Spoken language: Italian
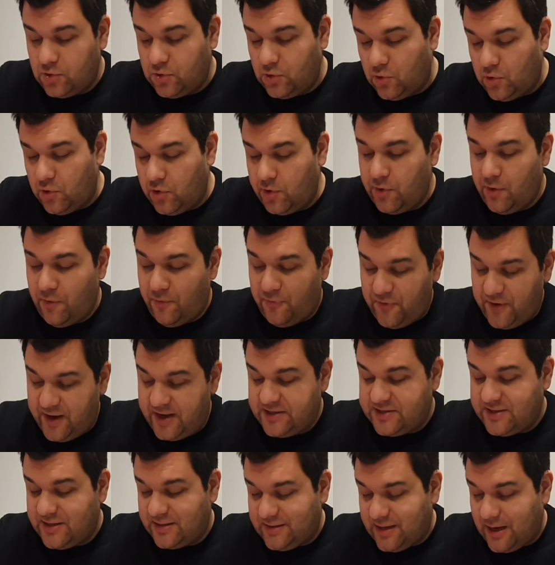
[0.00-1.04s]
tornio,
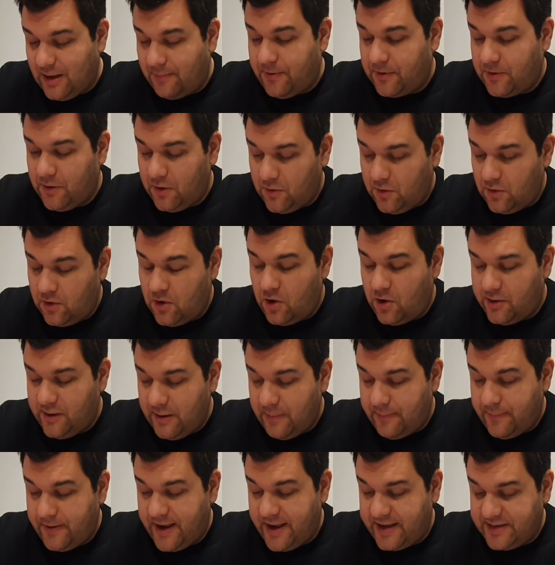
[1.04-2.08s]
fresa, trappa una colonna,
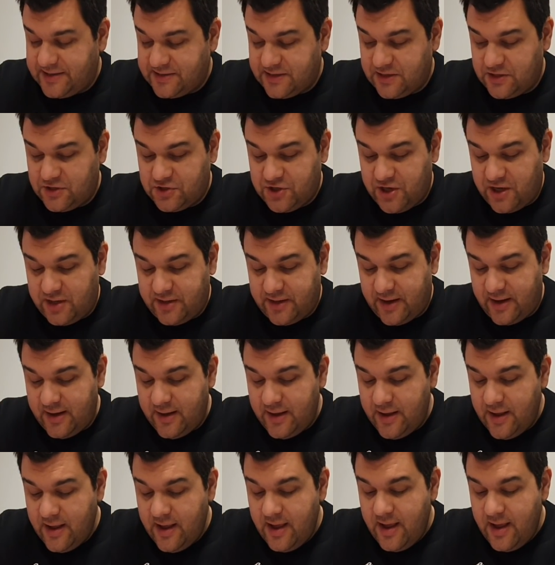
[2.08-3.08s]
pressa, eccetera.